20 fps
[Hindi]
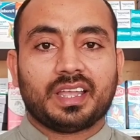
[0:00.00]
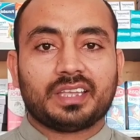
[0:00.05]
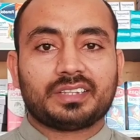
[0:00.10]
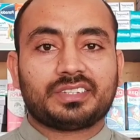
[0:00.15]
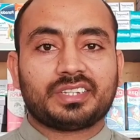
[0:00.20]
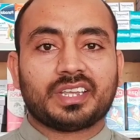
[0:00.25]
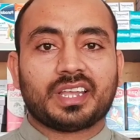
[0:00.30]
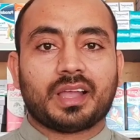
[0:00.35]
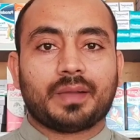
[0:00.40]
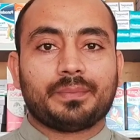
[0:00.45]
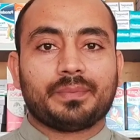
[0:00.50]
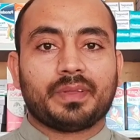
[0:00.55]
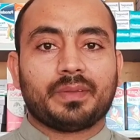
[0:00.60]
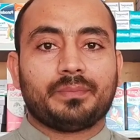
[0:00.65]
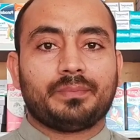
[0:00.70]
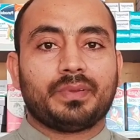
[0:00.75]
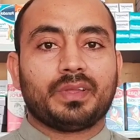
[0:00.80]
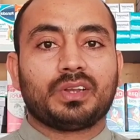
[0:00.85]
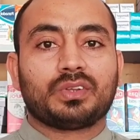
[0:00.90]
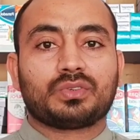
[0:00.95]
ऐसे आपने
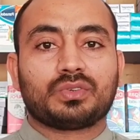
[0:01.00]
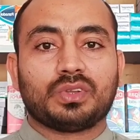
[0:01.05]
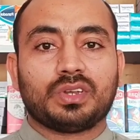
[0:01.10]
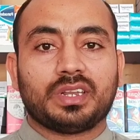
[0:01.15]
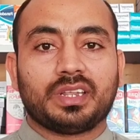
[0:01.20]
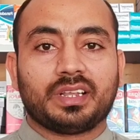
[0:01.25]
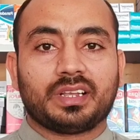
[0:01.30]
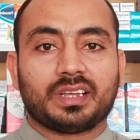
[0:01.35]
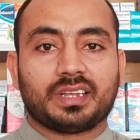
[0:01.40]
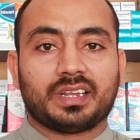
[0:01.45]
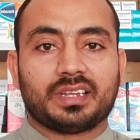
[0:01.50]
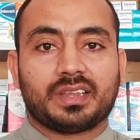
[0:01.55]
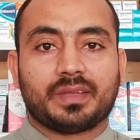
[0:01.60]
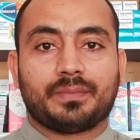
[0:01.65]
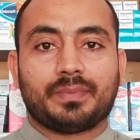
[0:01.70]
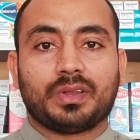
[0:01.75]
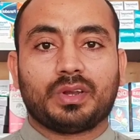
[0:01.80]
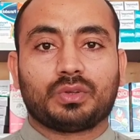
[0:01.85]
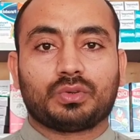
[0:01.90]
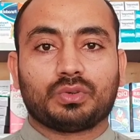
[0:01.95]
बिल्कुल नहीं करा ये
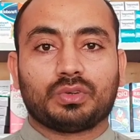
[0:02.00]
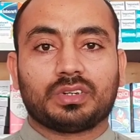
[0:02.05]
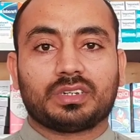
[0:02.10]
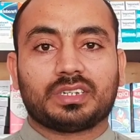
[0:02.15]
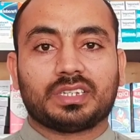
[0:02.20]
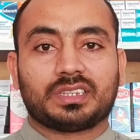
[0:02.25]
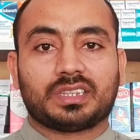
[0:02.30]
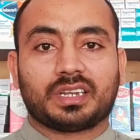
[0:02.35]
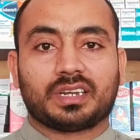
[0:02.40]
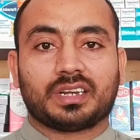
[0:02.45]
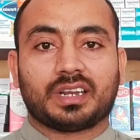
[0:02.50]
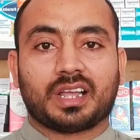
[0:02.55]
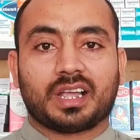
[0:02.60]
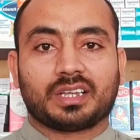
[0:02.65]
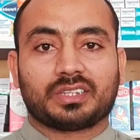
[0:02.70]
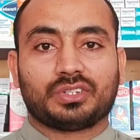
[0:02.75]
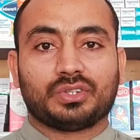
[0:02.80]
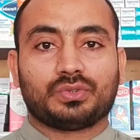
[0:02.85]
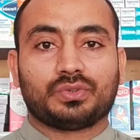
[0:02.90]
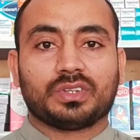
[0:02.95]
बिल्कुल
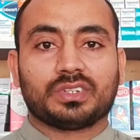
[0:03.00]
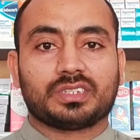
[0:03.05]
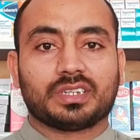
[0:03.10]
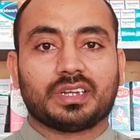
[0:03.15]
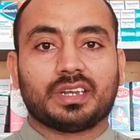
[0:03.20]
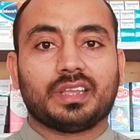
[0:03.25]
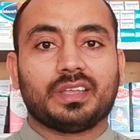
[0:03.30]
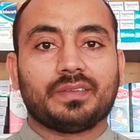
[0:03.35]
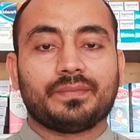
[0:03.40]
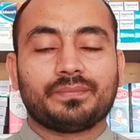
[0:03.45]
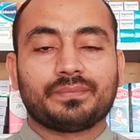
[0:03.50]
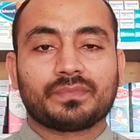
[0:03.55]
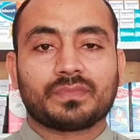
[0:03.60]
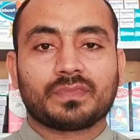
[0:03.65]
ख़तरनाक सिचुएशन है